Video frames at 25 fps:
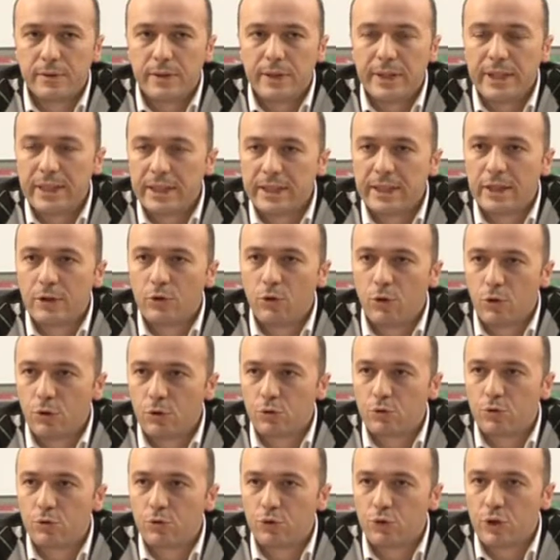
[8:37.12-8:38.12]
ilgili
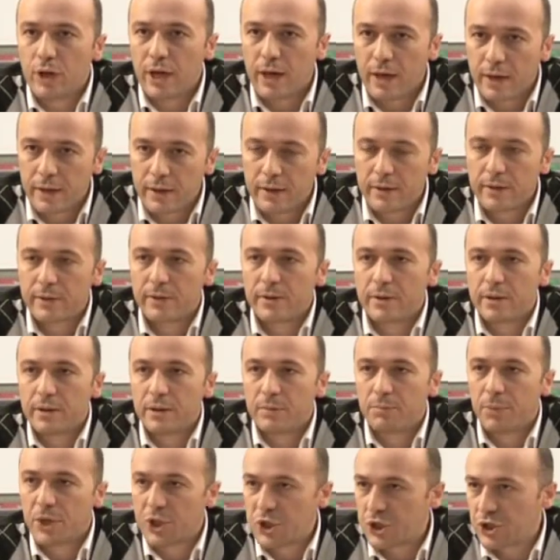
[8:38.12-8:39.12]
olduğunda
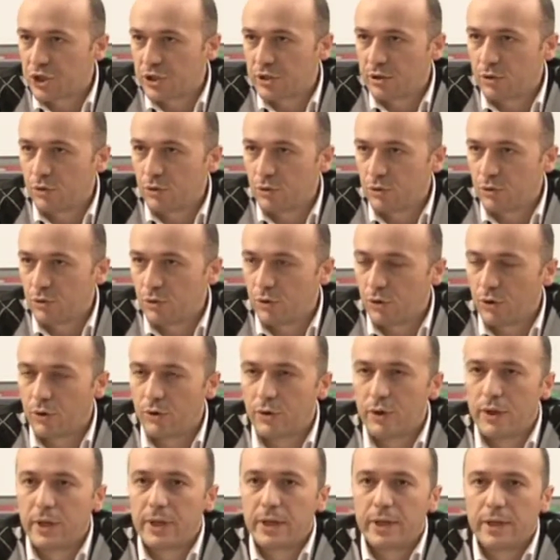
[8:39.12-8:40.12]
e, başarılı oluyor.
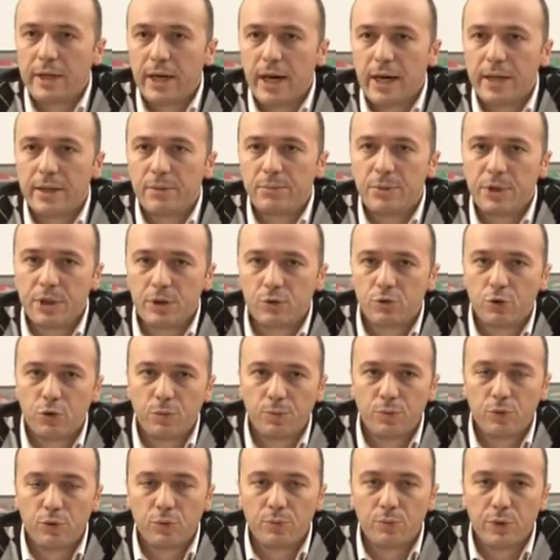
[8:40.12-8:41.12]
Yani bir
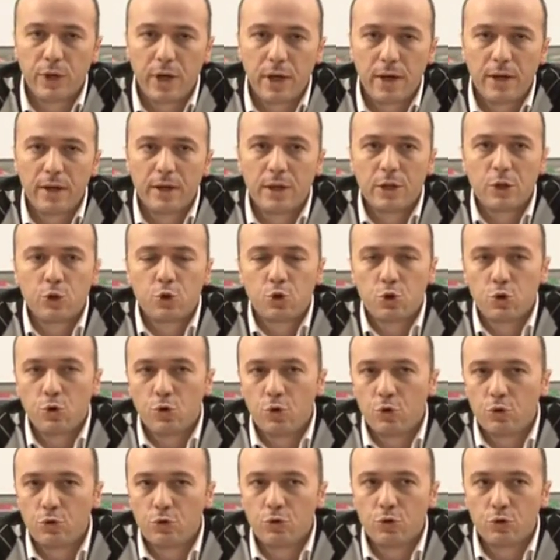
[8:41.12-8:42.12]
toplumda
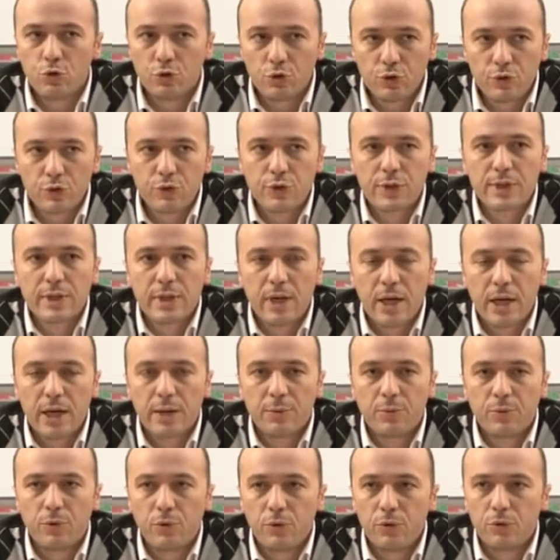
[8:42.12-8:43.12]
çoğunluğun
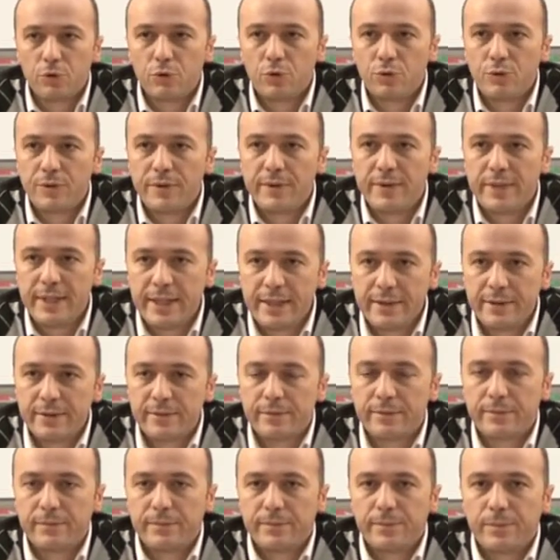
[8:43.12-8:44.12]
sahip olduğu
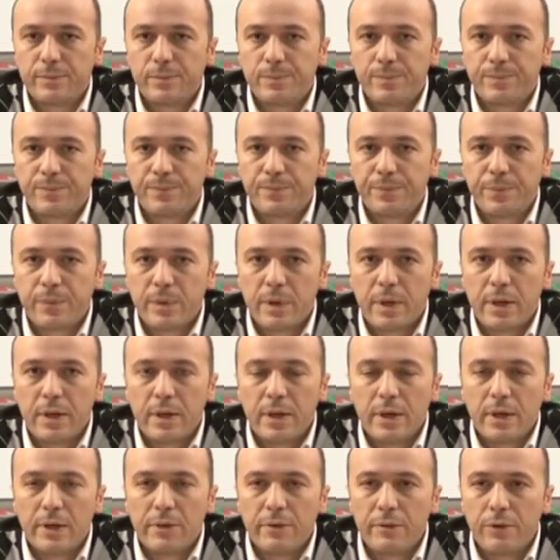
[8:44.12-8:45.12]
din
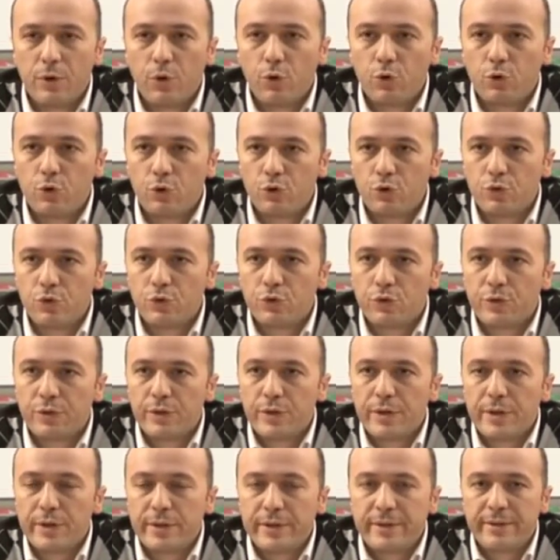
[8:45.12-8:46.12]
ve onun
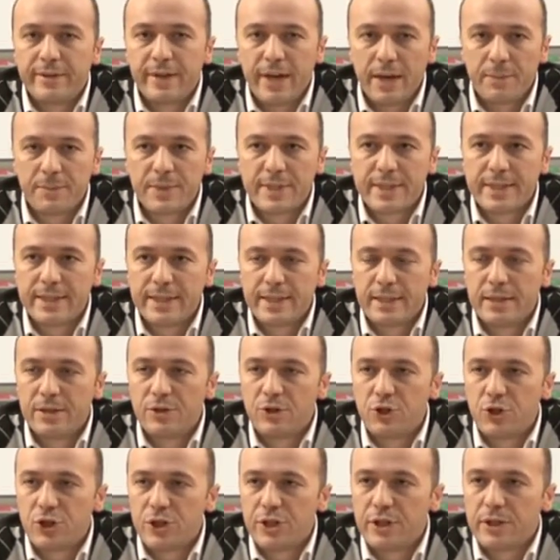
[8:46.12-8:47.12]

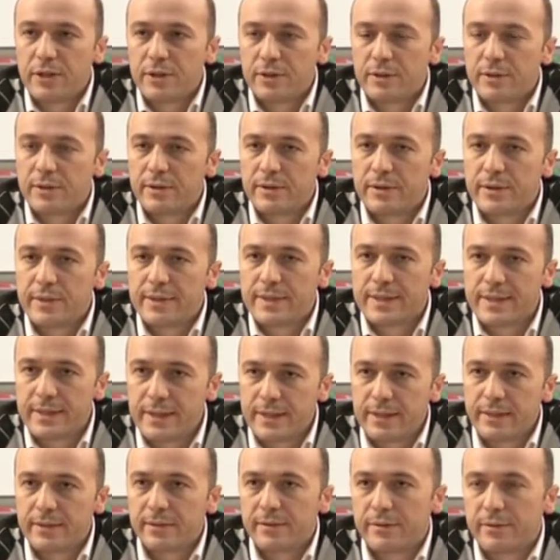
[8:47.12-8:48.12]

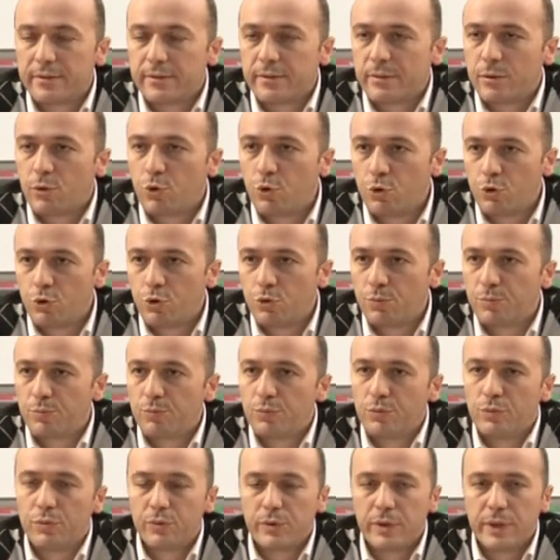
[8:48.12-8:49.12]
temsilcisi kurum
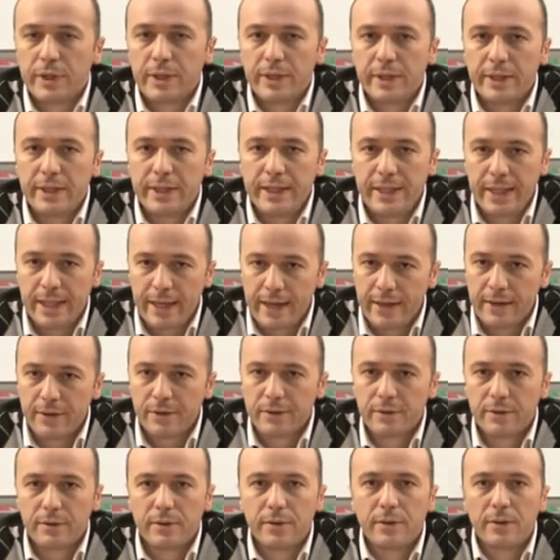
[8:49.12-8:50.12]
ile
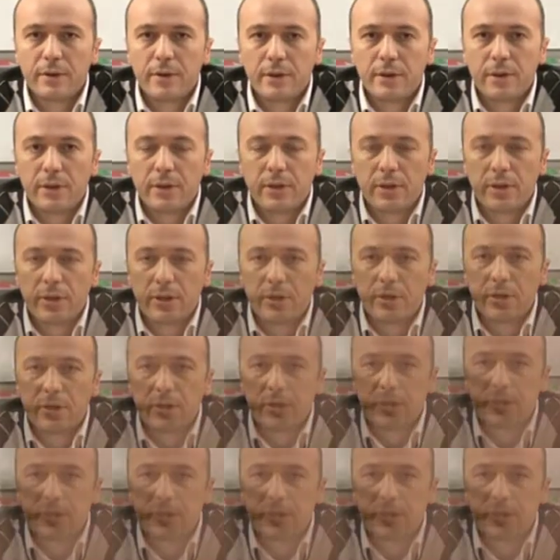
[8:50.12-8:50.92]
e,